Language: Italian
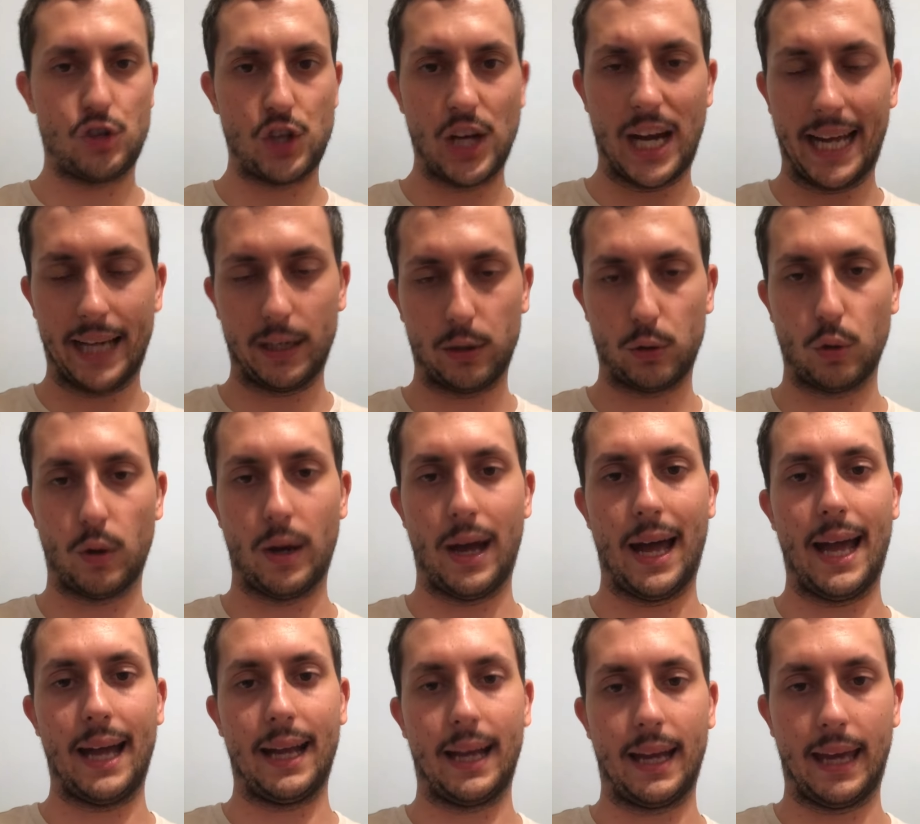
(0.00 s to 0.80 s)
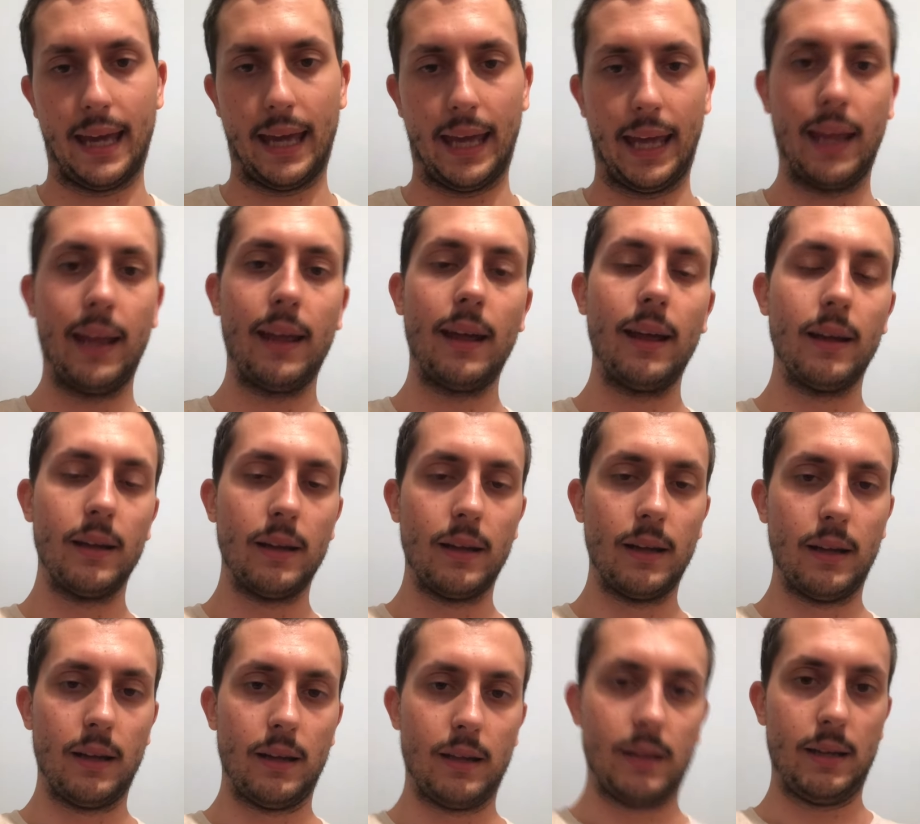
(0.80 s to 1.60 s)
Certo è che
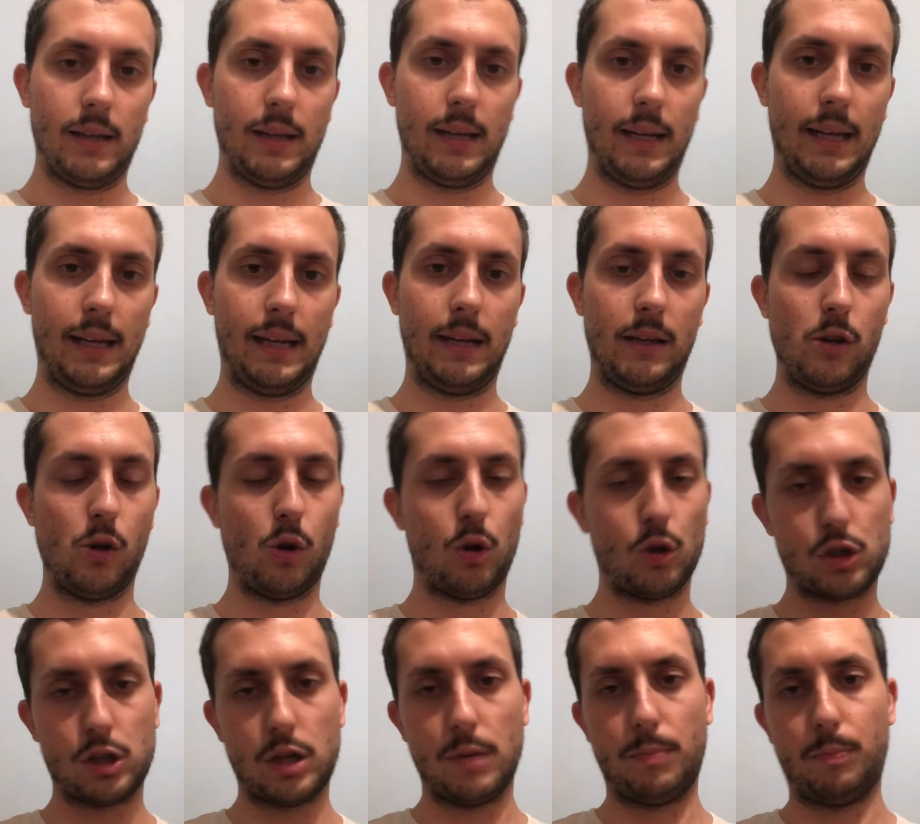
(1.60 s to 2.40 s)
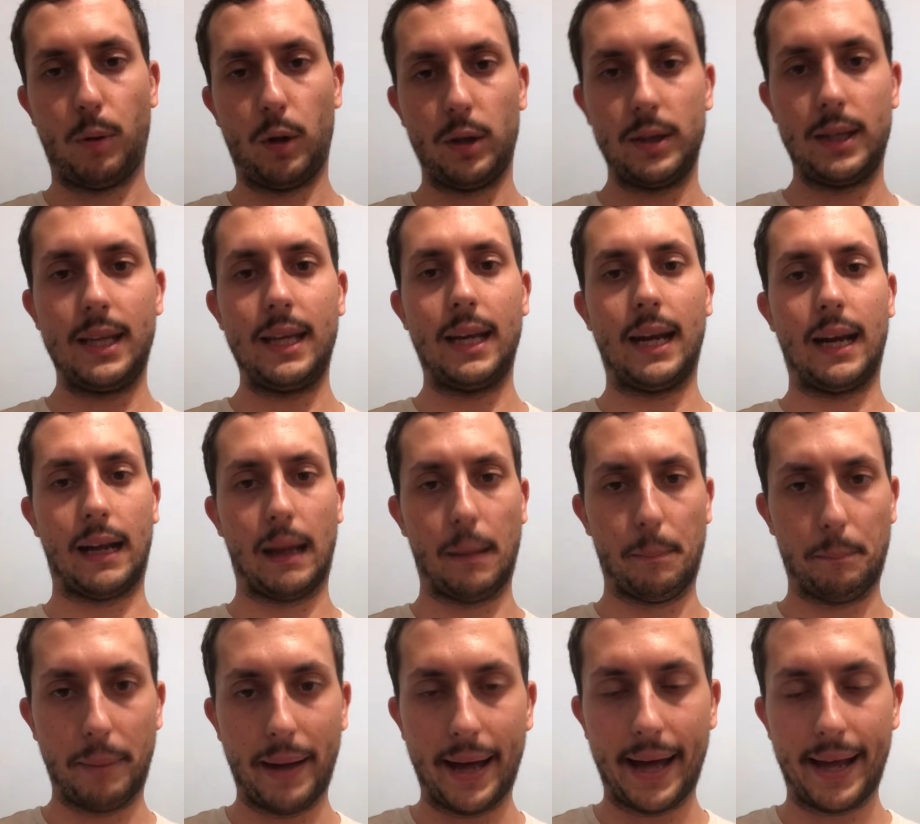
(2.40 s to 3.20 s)
eh, non si può dire
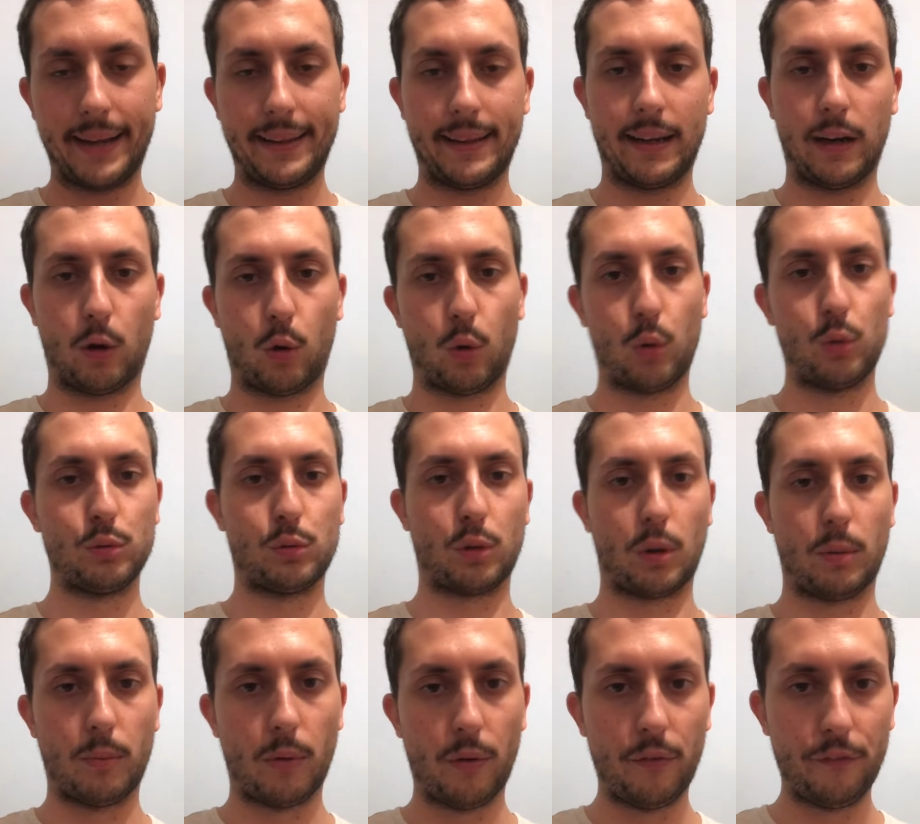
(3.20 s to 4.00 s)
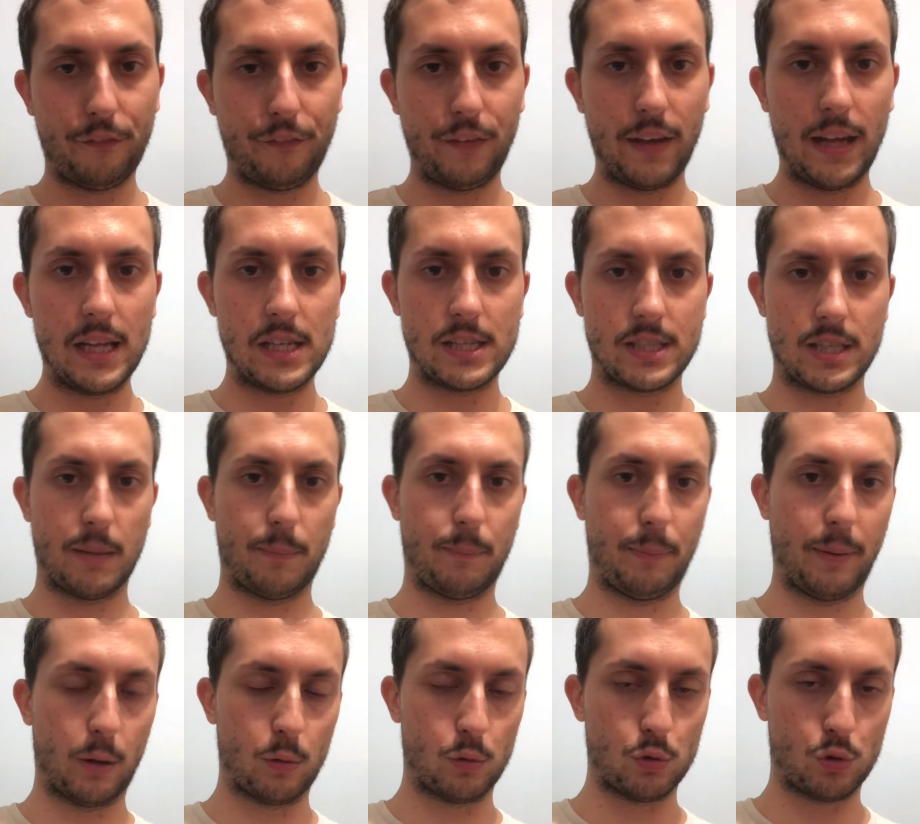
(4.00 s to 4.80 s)
che perdere contro
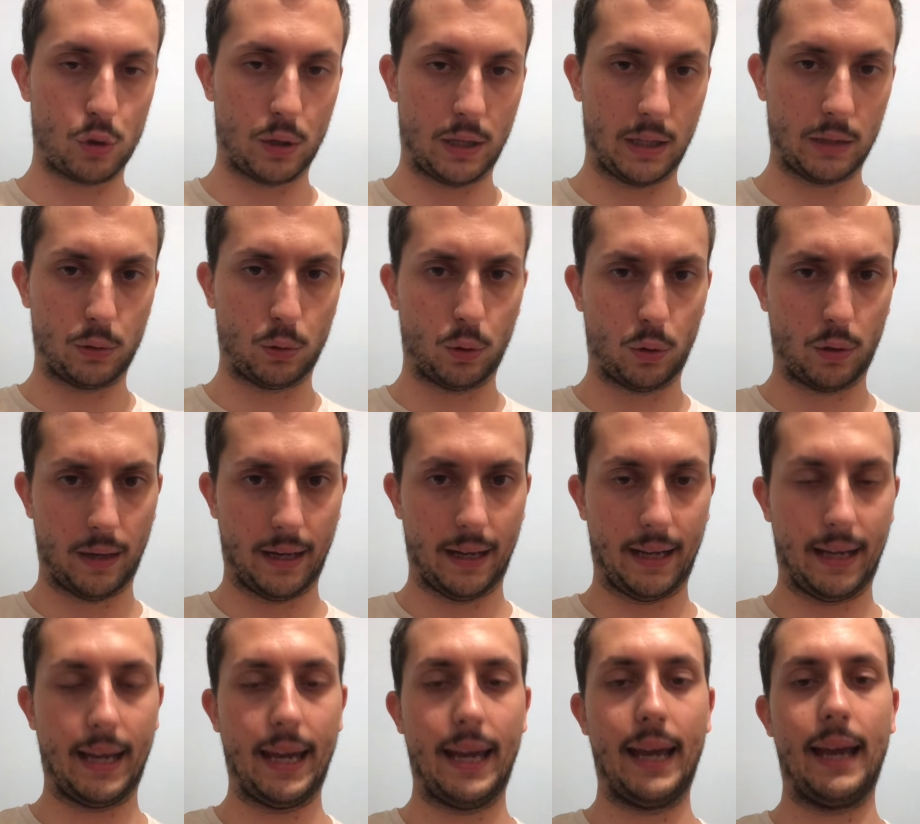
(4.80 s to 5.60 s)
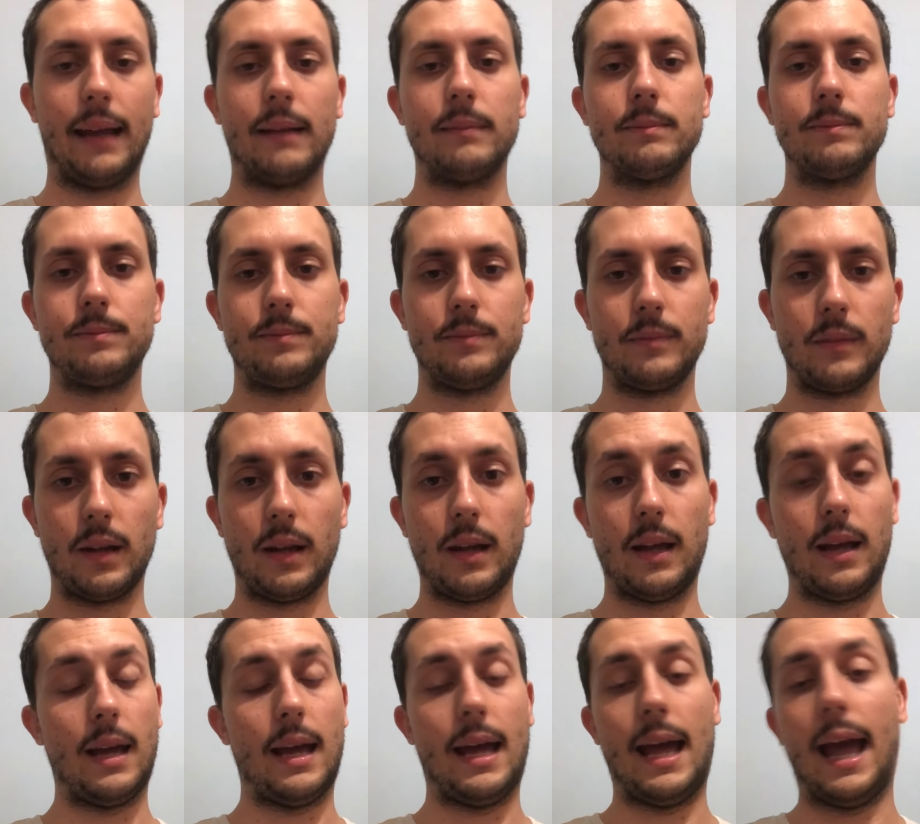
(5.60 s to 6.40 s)
Monfils per un giocatore che
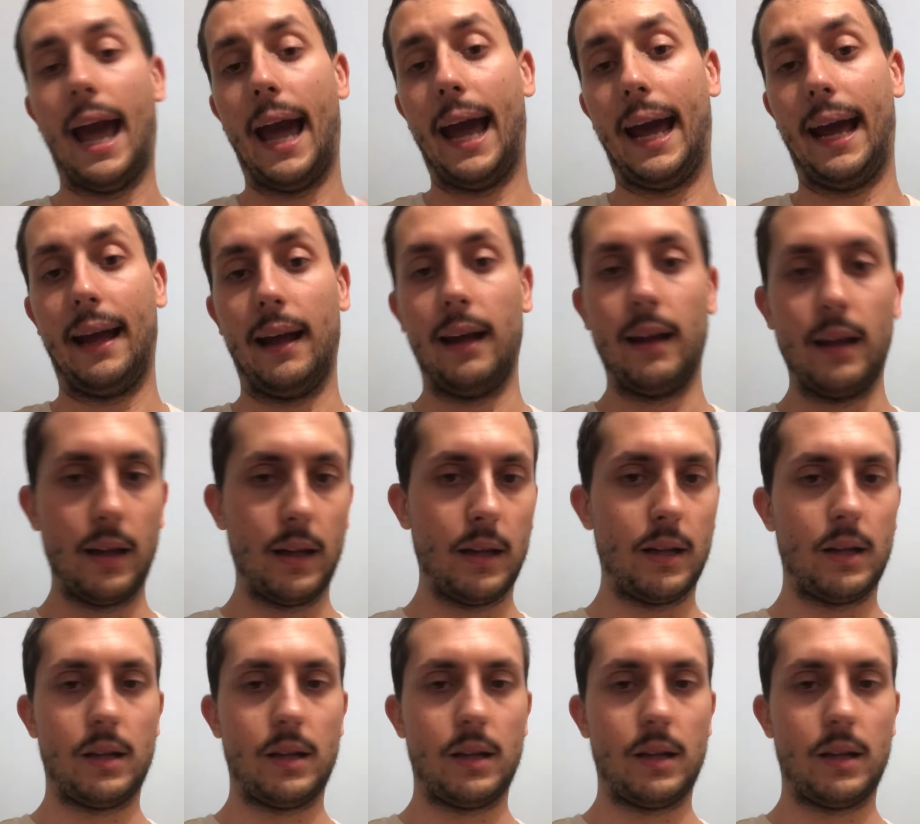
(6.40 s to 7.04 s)
è